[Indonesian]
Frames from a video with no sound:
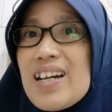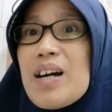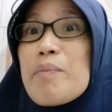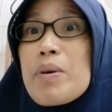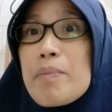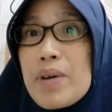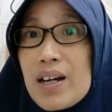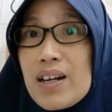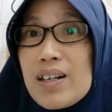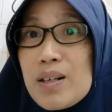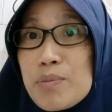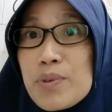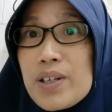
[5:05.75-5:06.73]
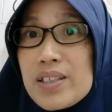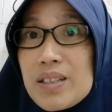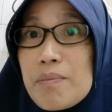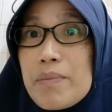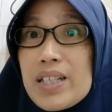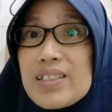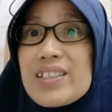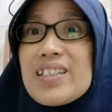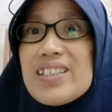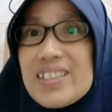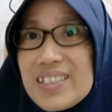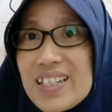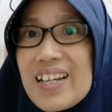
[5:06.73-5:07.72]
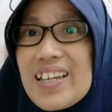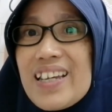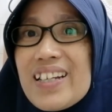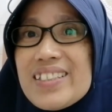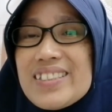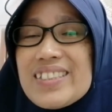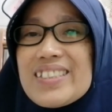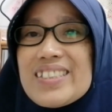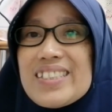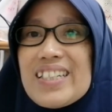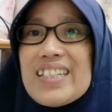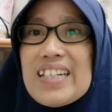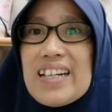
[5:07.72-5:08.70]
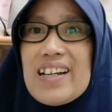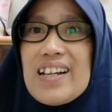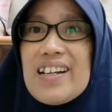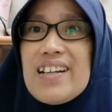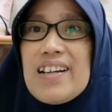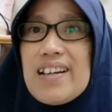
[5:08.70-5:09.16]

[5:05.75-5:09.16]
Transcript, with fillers: ya memang karena bukan tempat kita ya jadinya ya